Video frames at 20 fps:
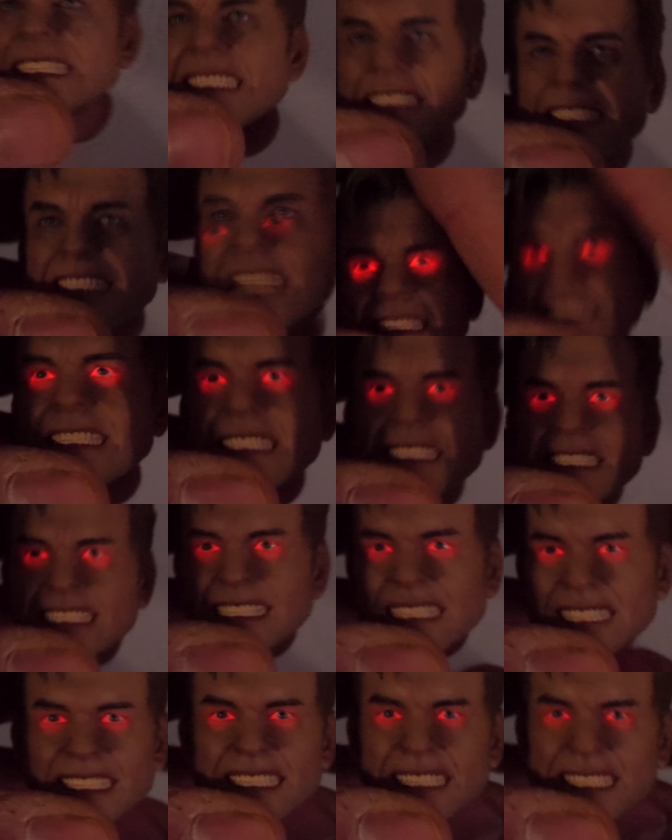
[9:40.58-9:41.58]
euh,
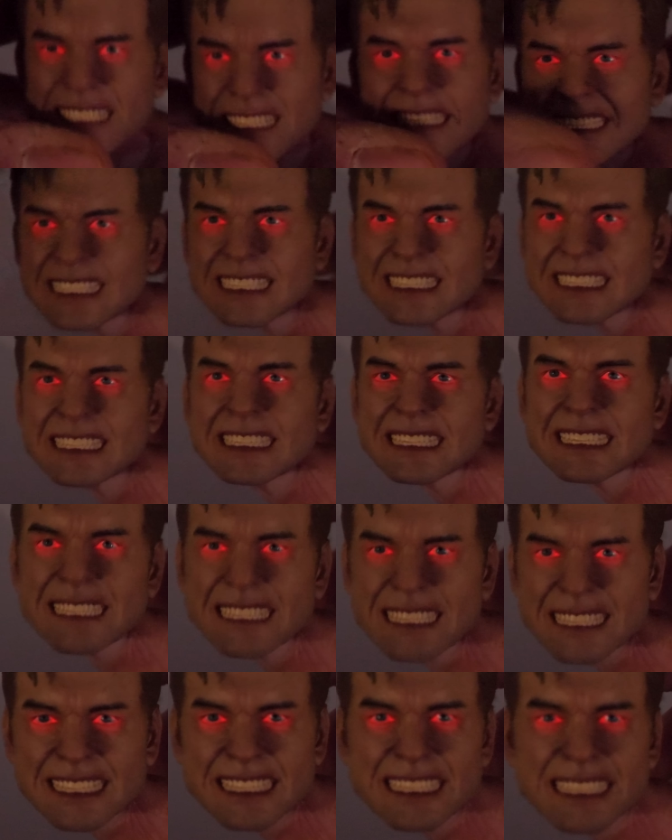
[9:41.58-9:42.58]
on tape sur
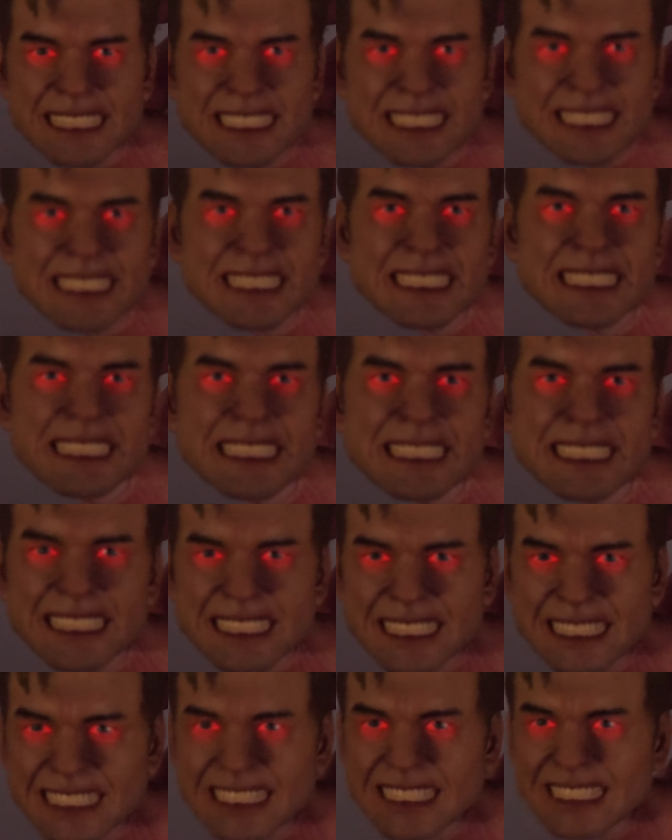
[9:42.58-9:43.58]
la tête
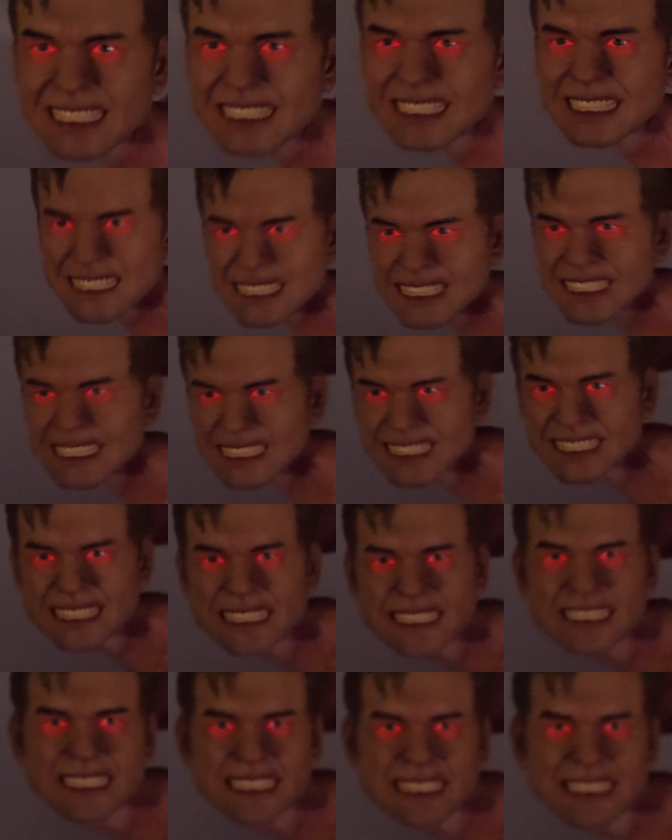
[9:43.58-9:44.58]
et les yeux vont
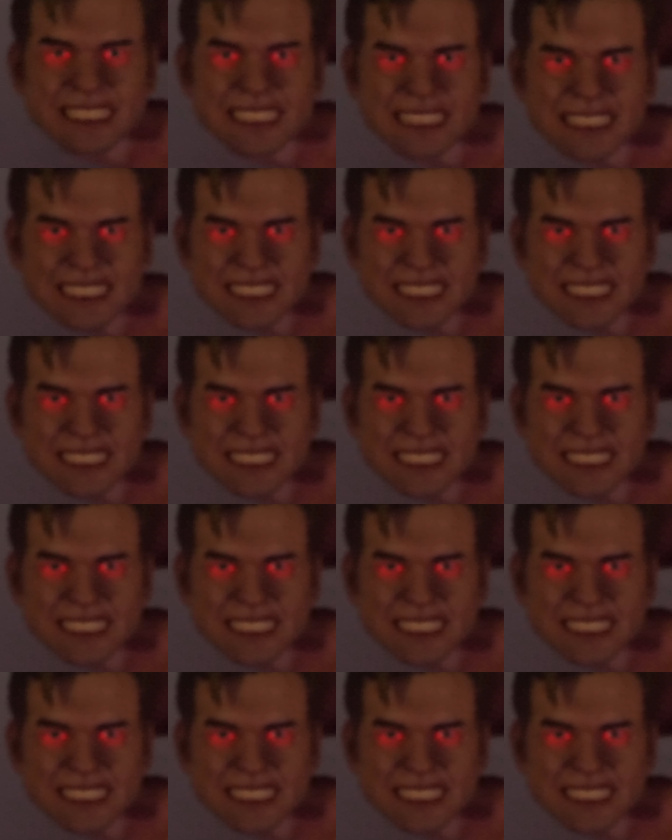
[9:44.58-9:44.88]
s'illuminer.